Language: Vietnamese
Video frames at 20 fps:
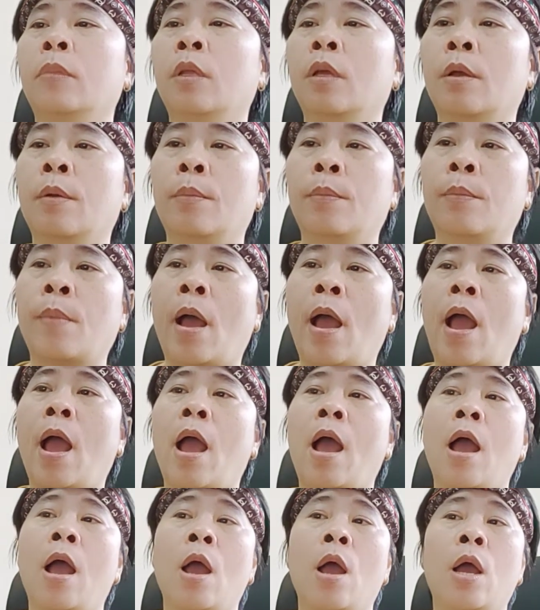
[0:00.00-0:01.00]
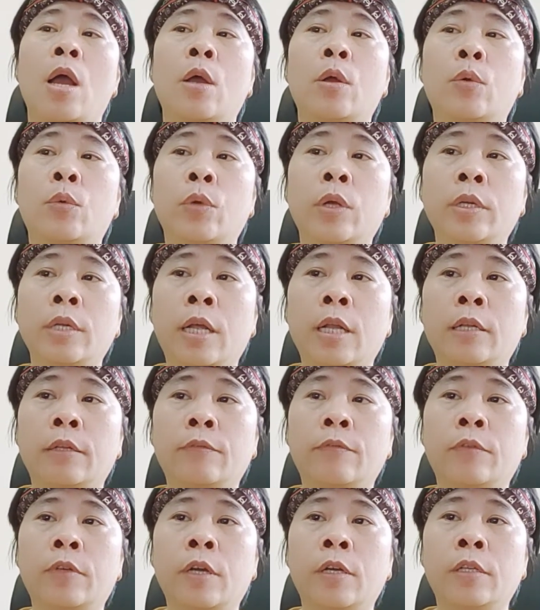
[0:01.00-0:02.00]
3. Quyết định cơ
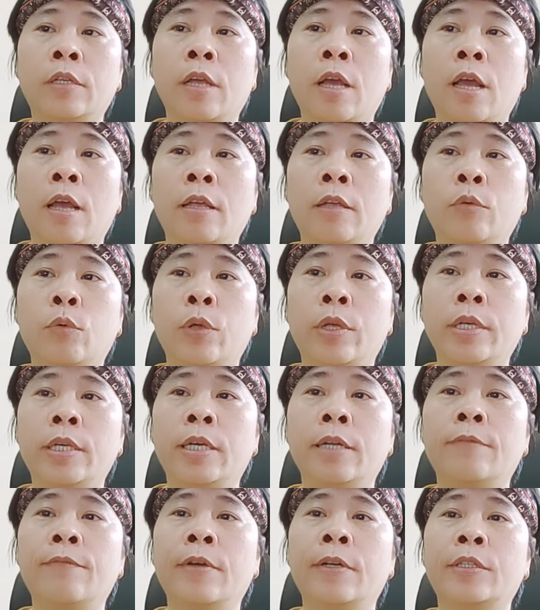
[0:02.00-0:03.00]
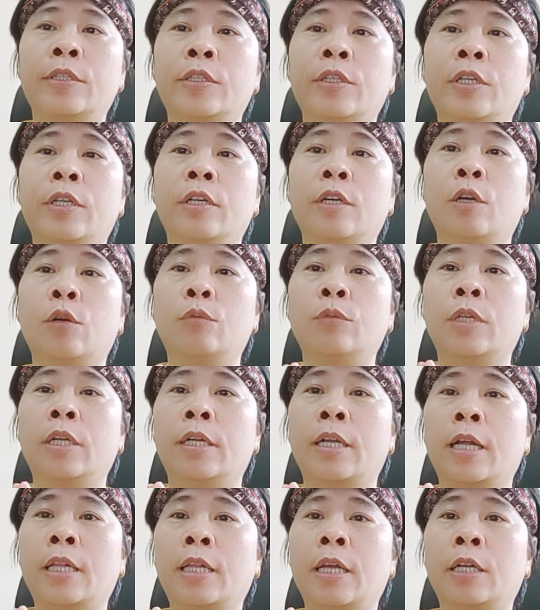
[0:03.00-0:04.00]
chế khuyến khích phát triển công trình hạ tầng
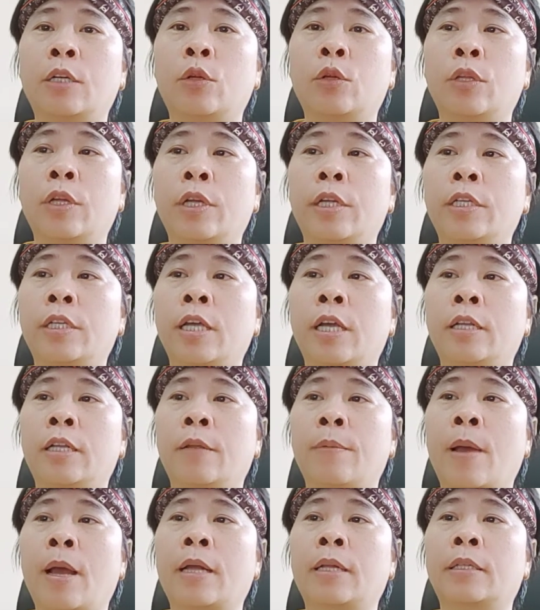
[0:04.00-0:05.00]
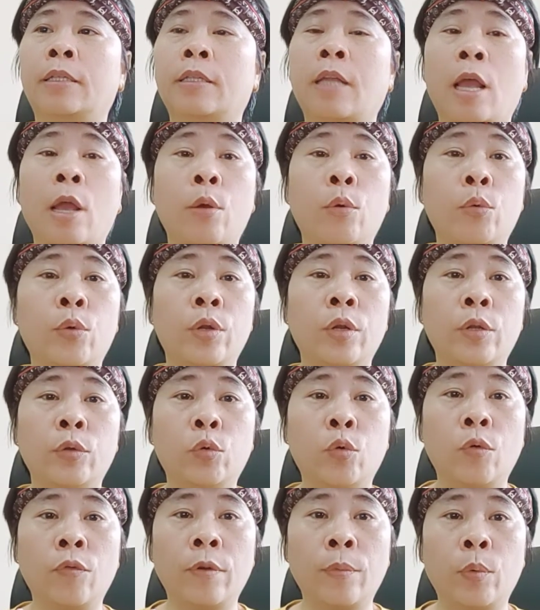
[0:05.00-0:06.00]
đô thị trên địa bàn theo quy định của
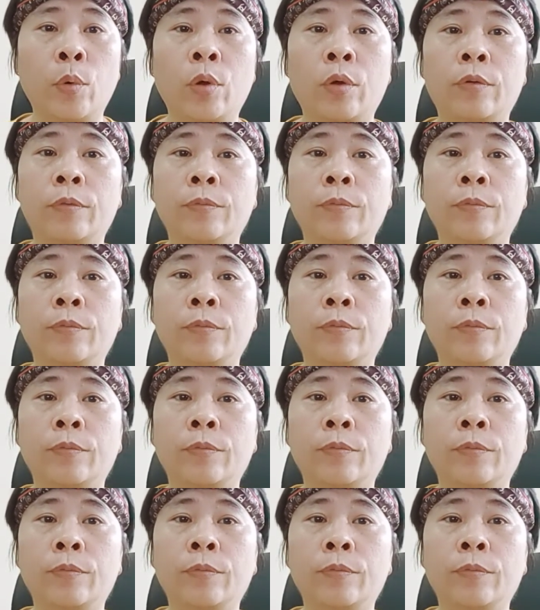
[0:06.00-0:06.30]
pháp luật.